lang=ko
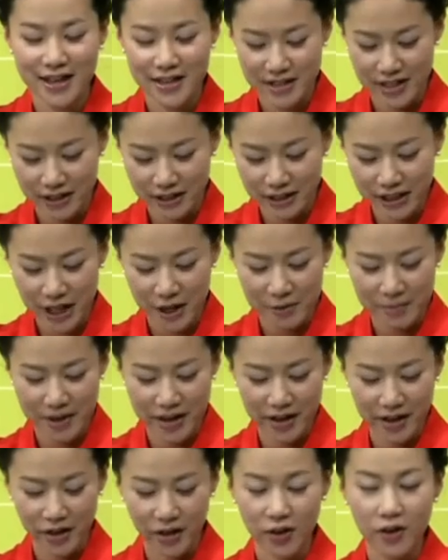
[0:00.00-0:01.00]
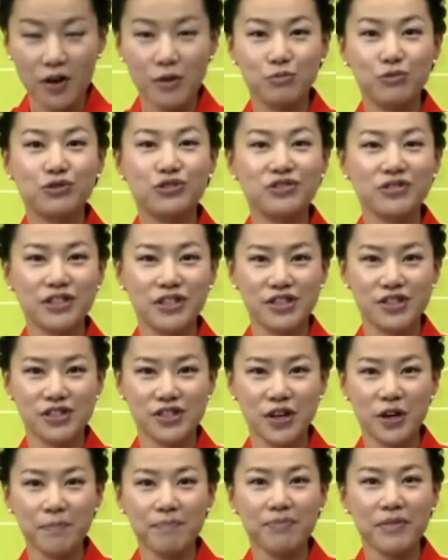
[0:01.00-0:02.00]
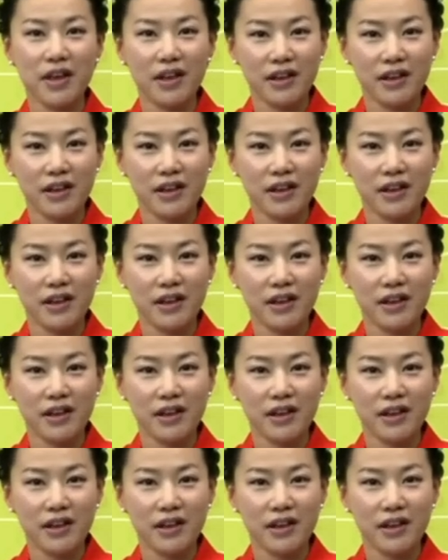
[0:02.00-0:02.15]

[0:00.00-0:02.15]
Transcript: 자, 그 다음에요. 무슨 띠죠?